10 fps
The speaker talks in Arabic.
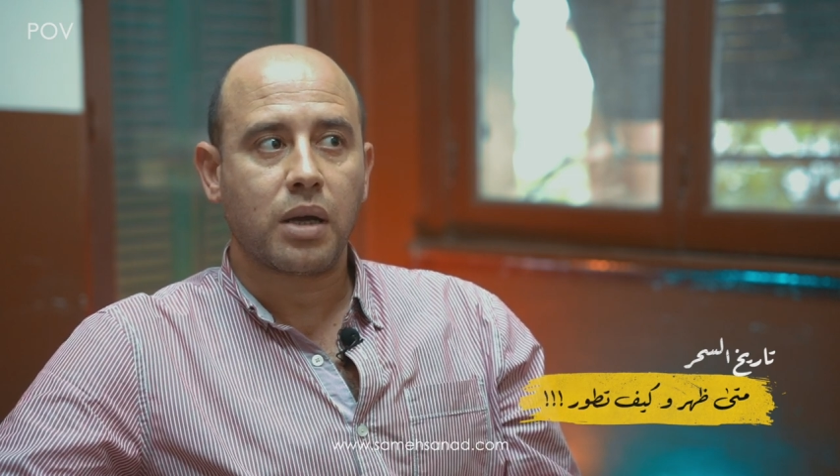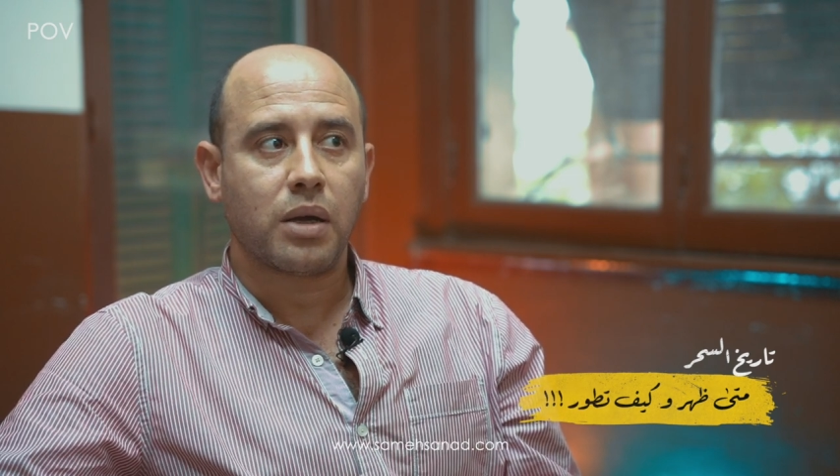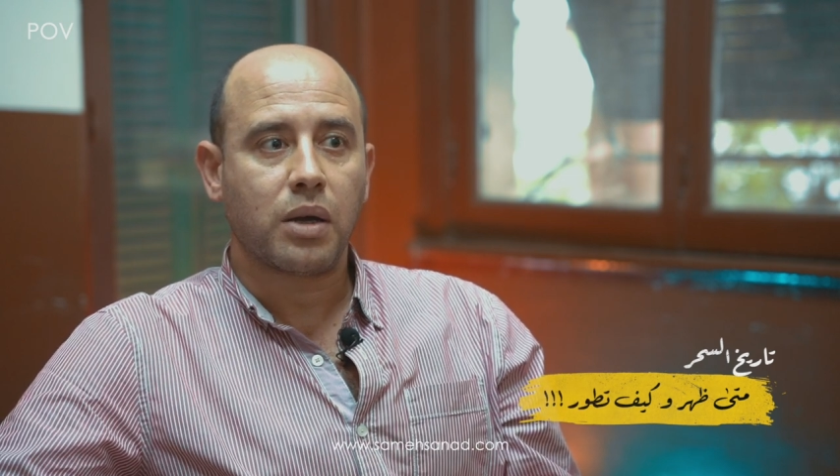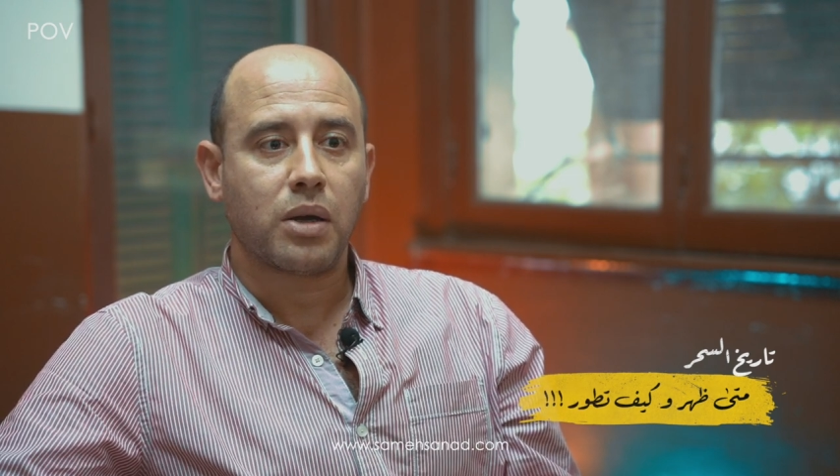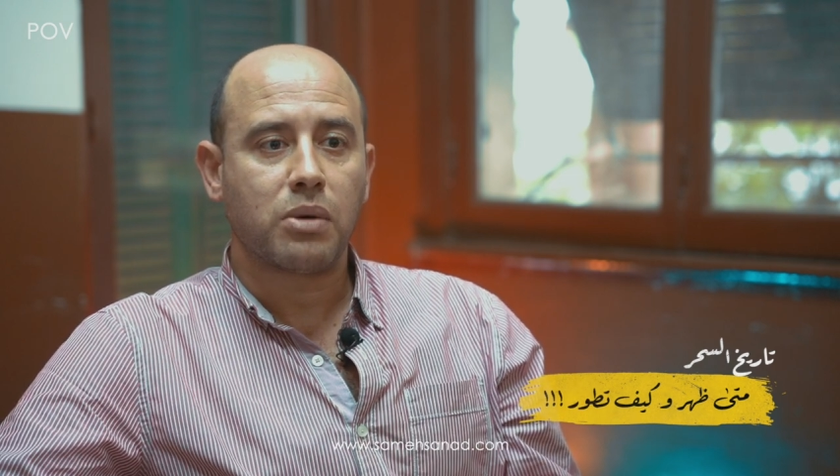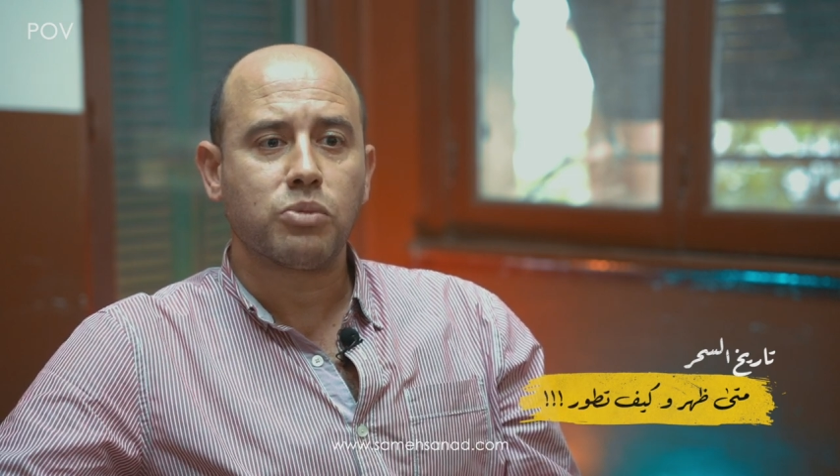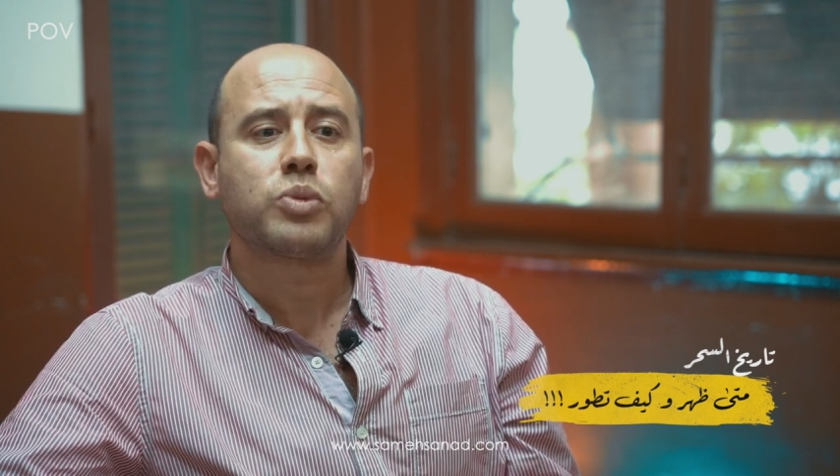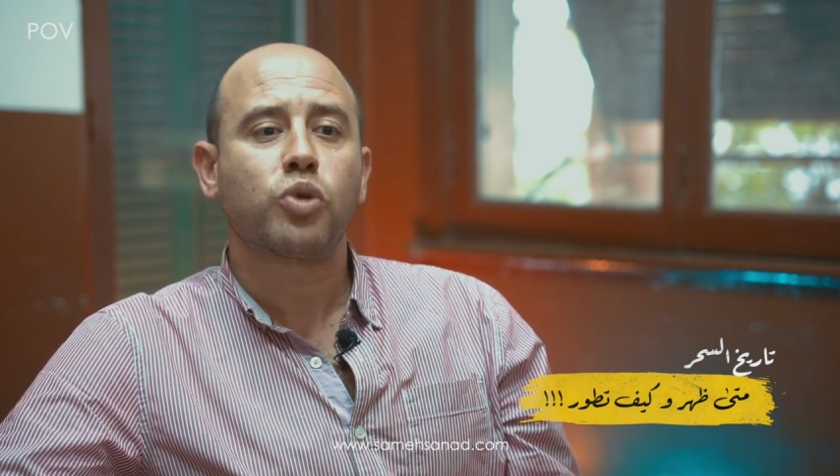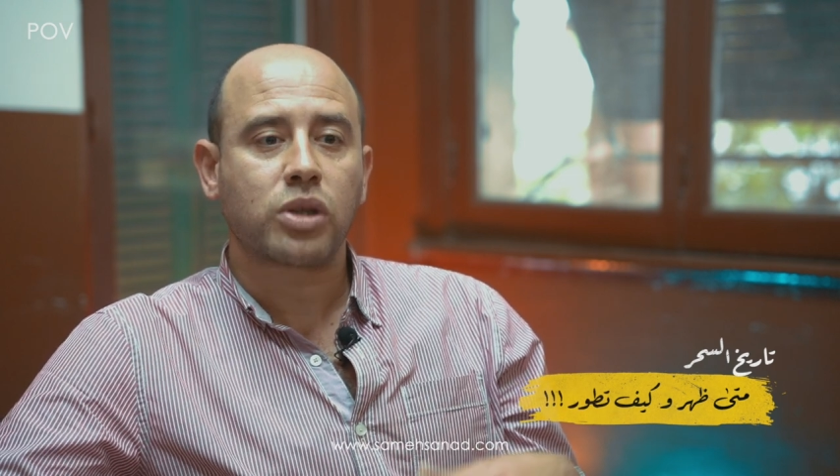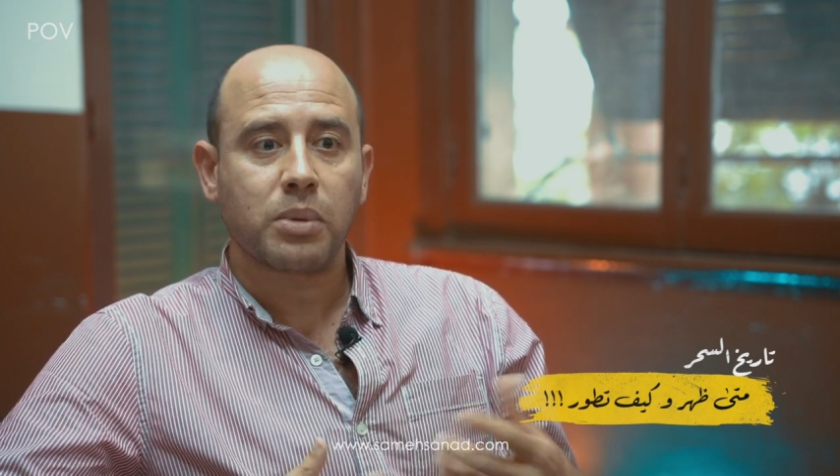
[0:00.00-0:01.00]
آه،
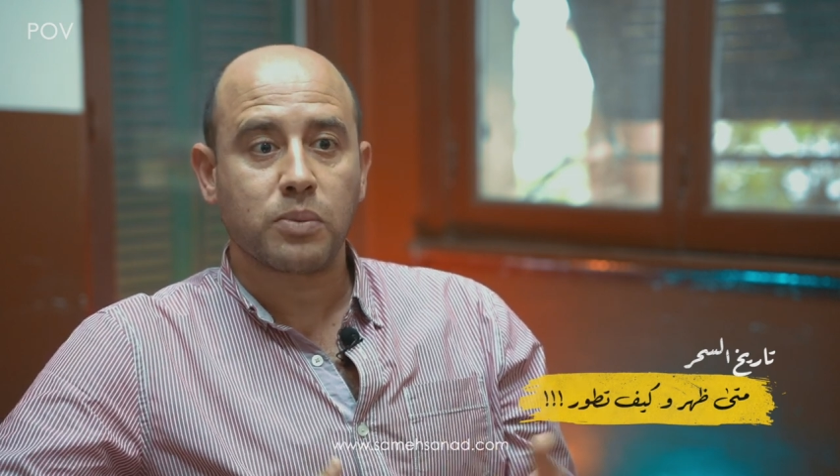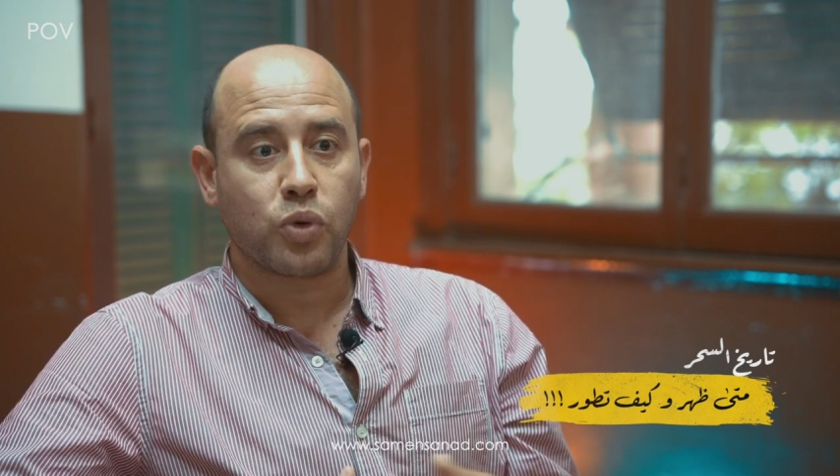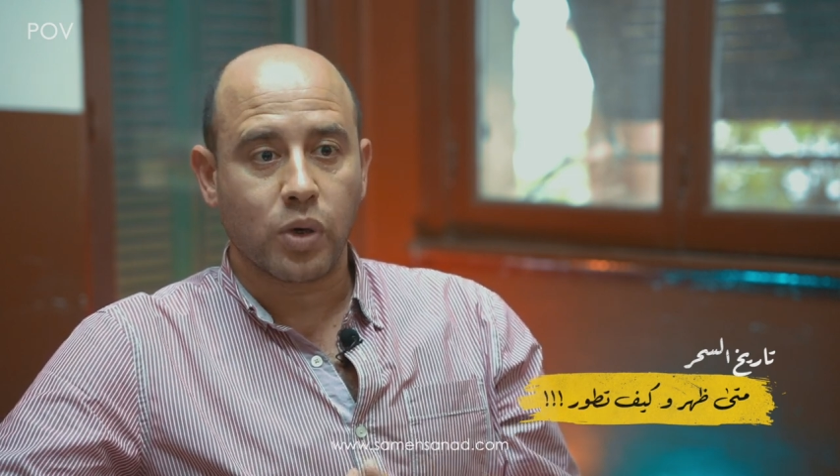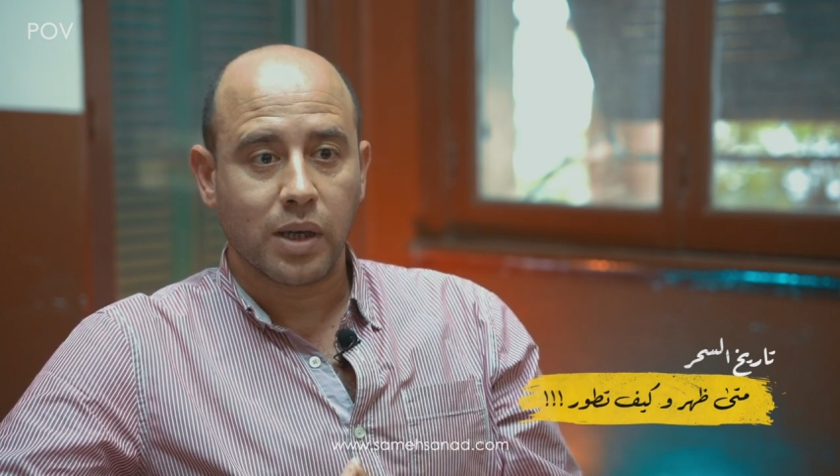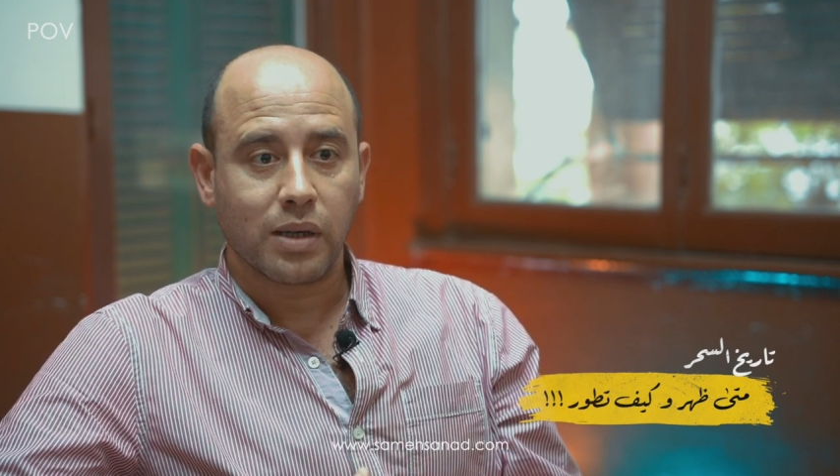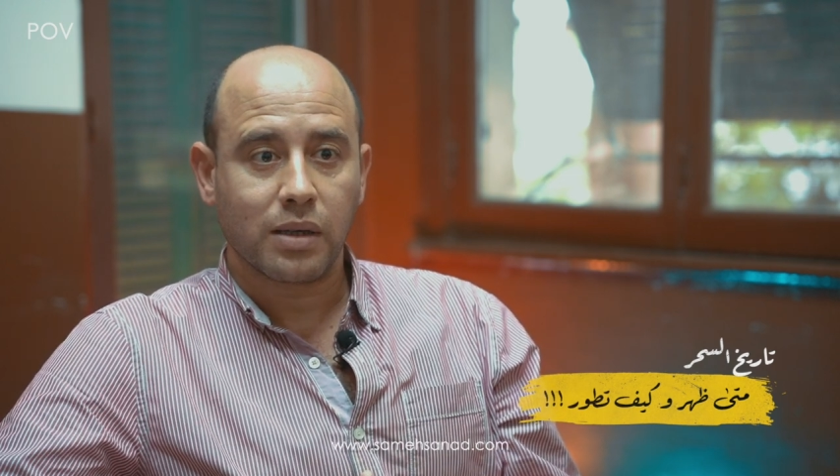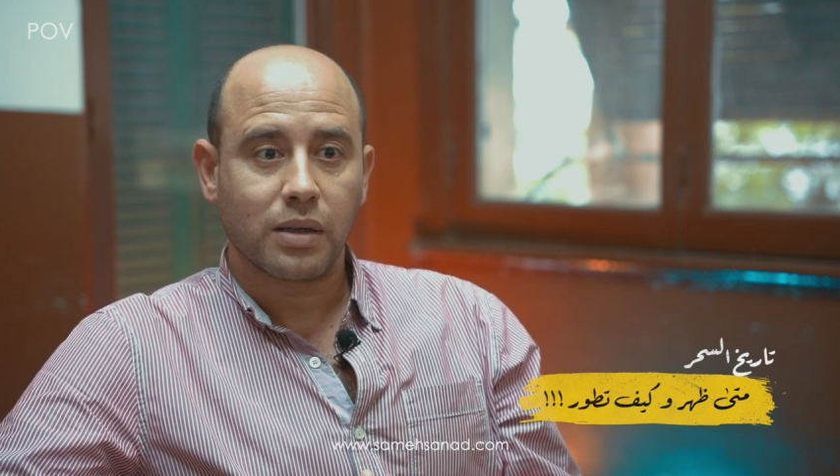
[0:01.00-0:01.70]
مش مرتبط بلغه